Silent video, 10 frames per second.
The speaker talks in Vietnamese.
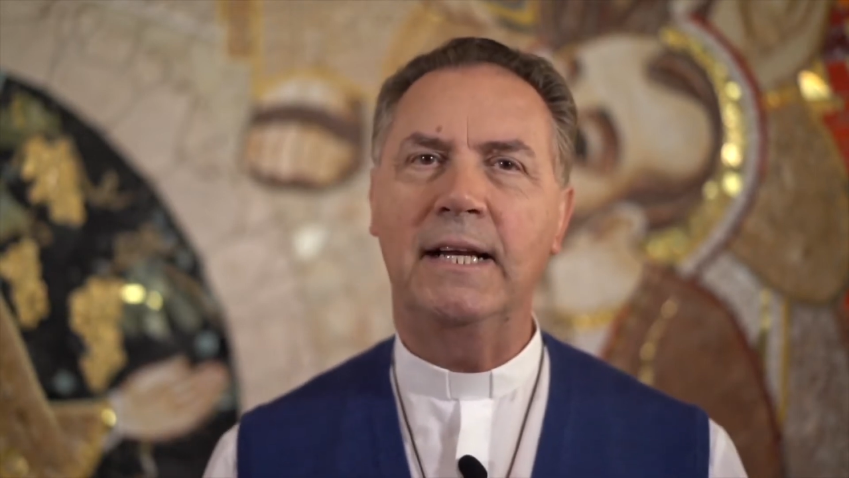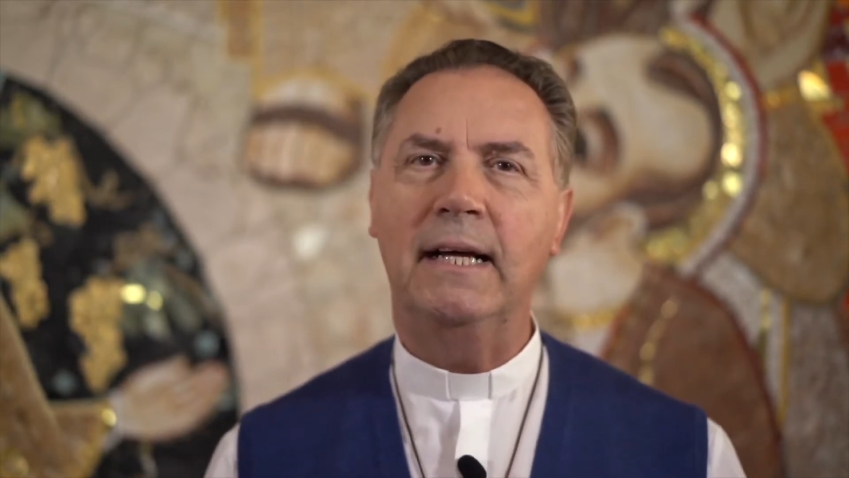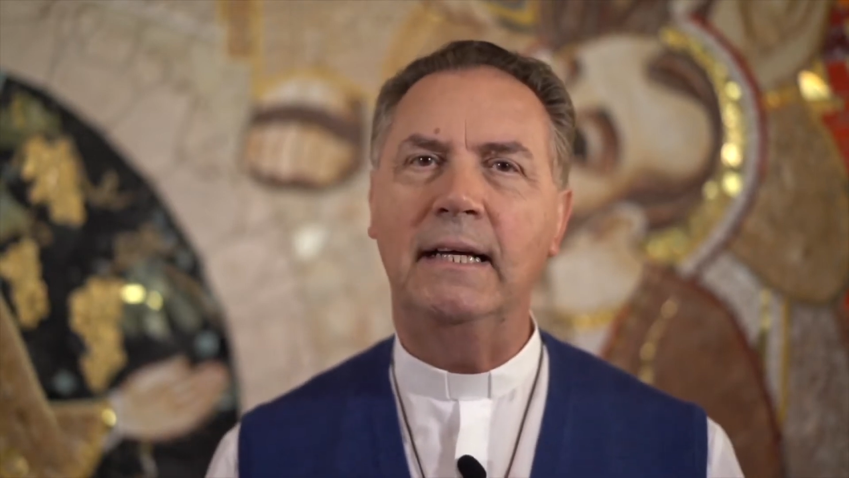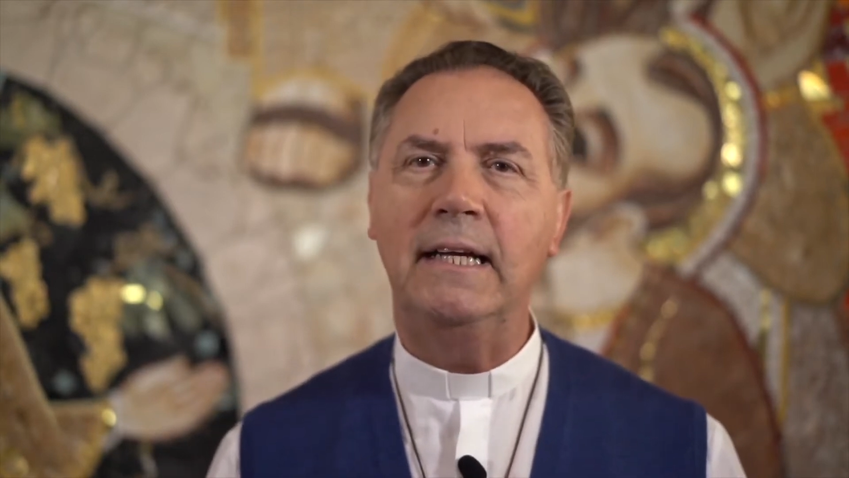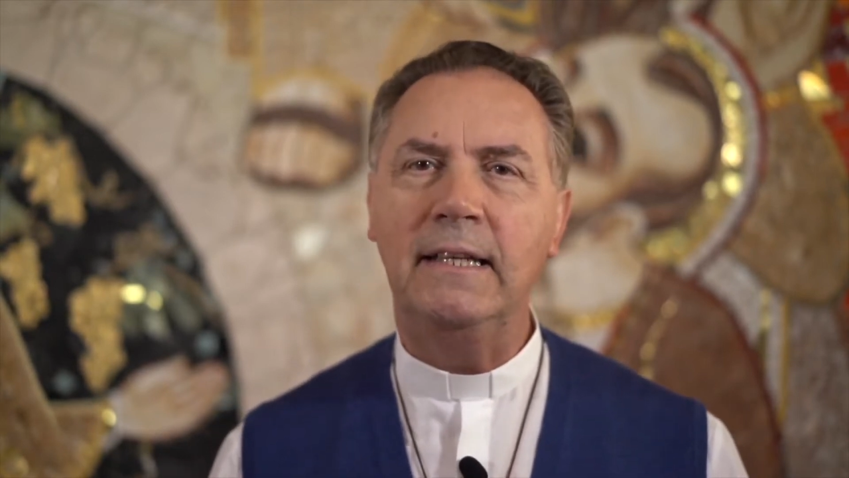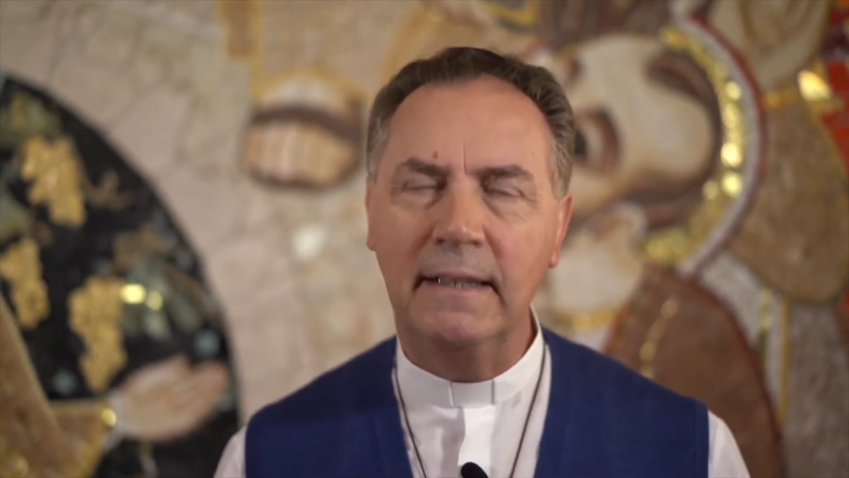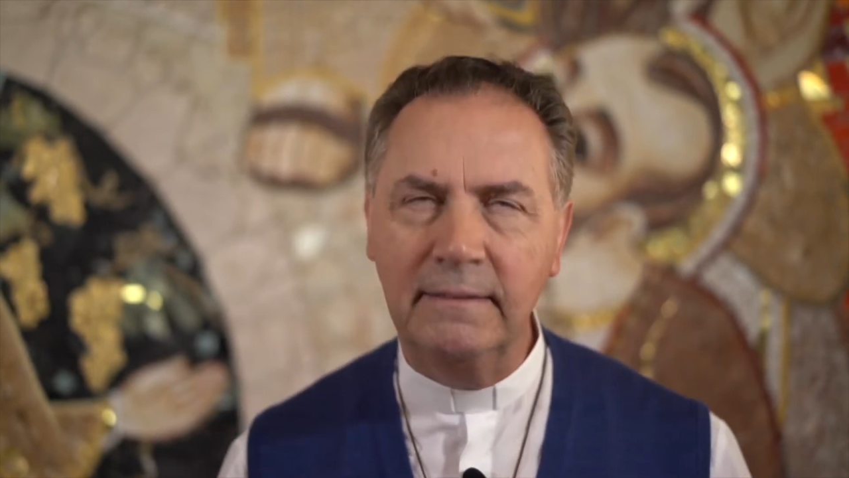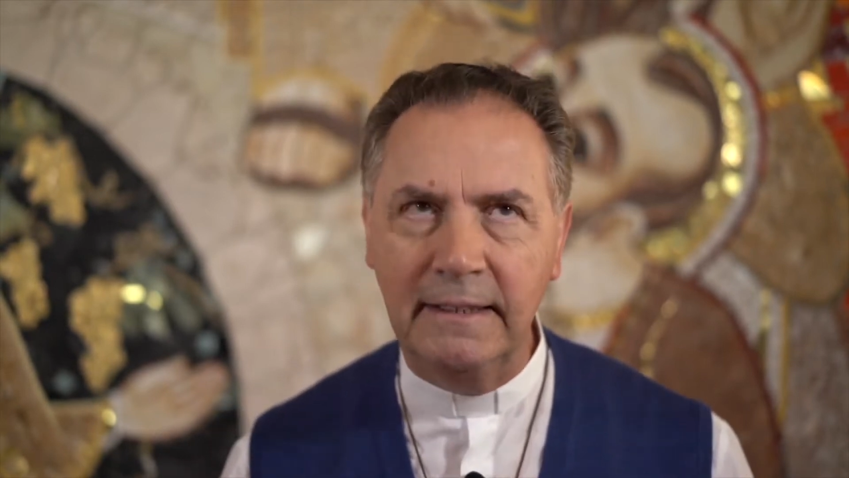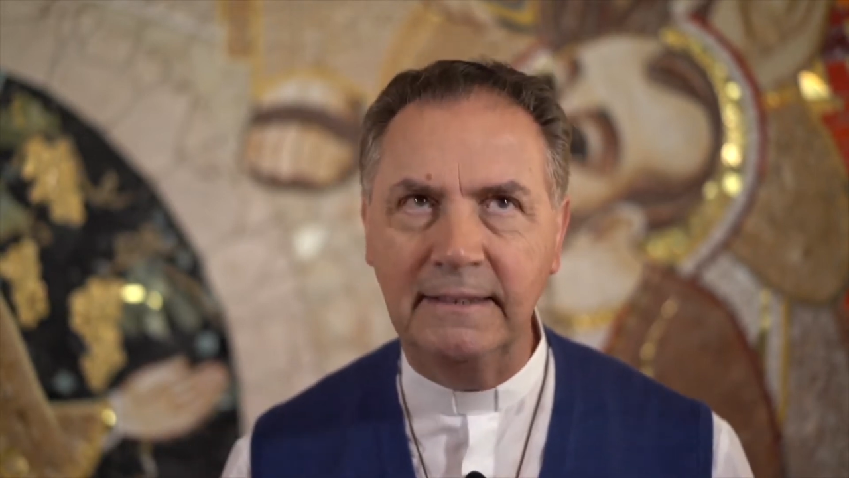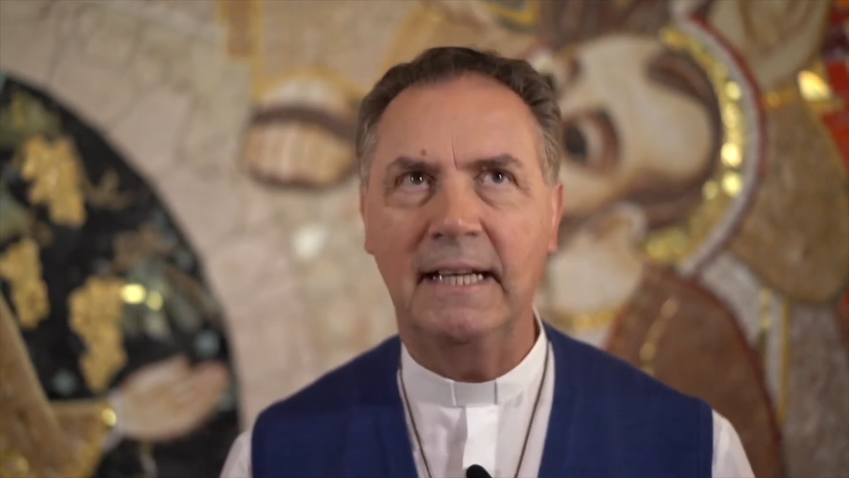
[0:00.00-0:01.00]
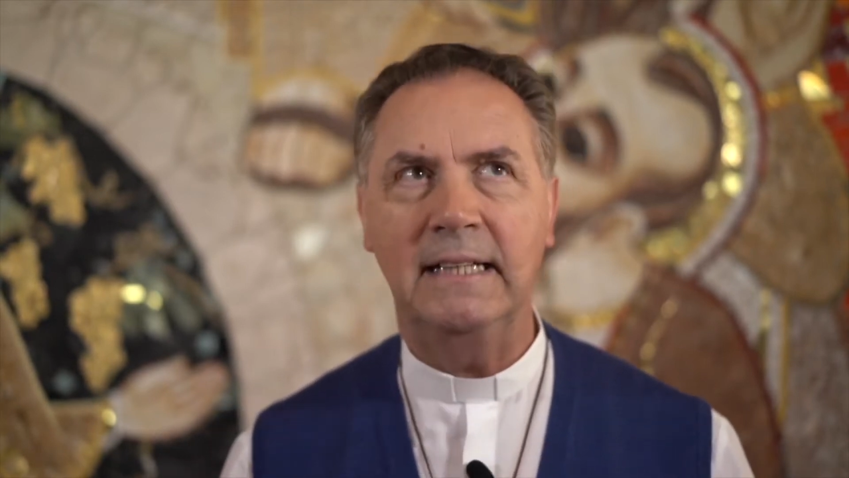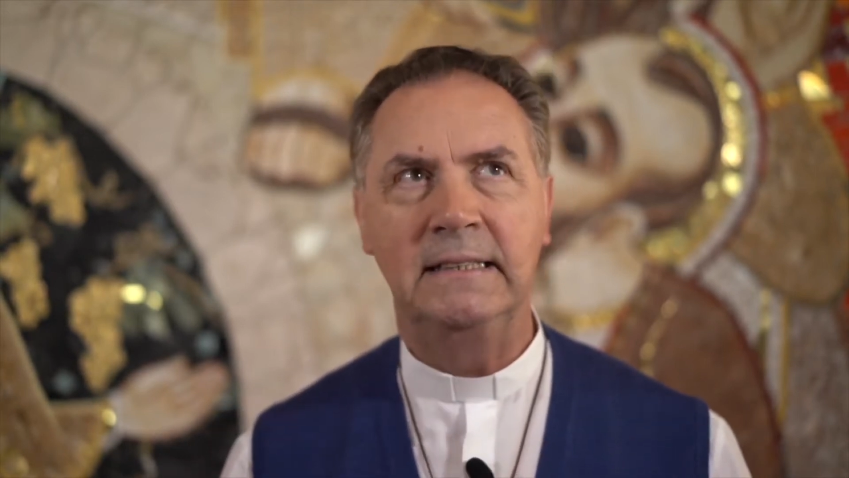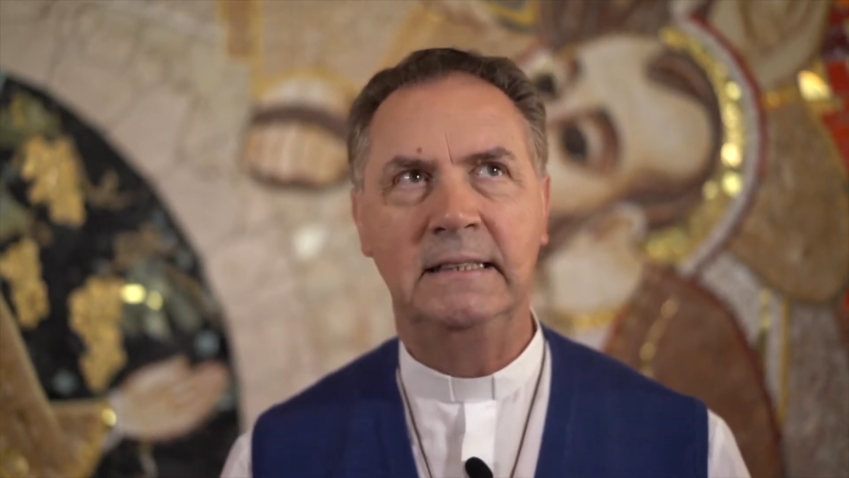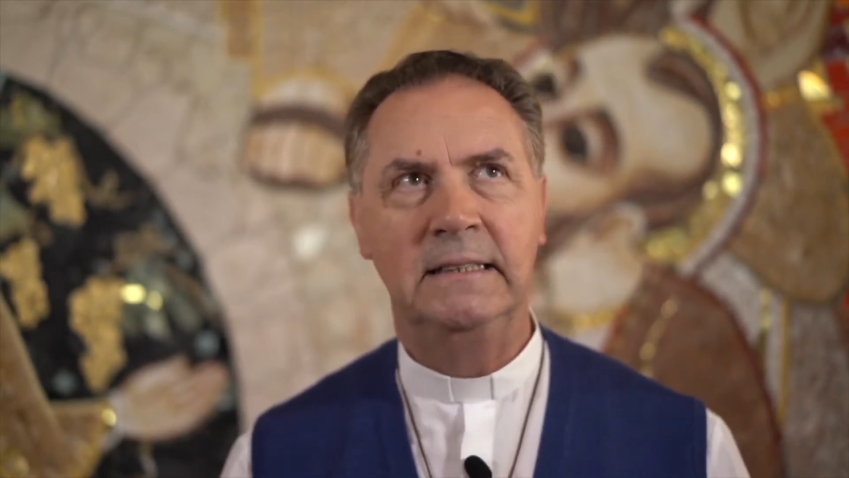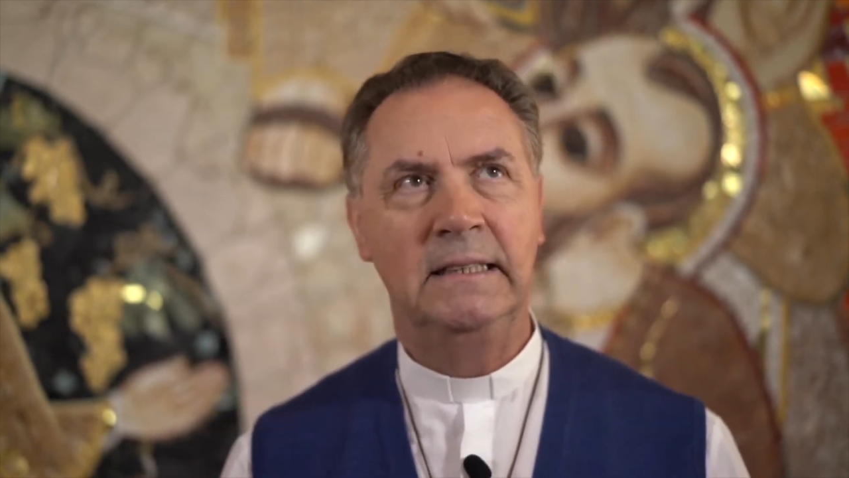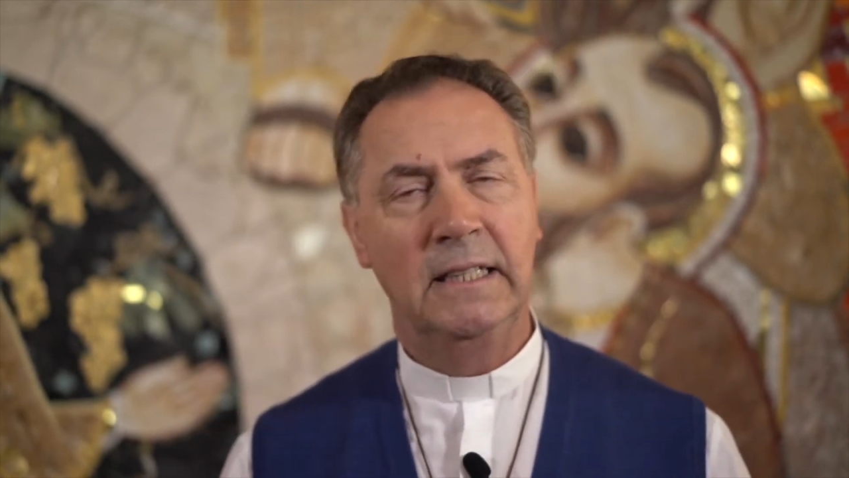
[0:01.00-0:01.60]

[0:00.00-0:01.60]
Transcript: thì căn tính gia đình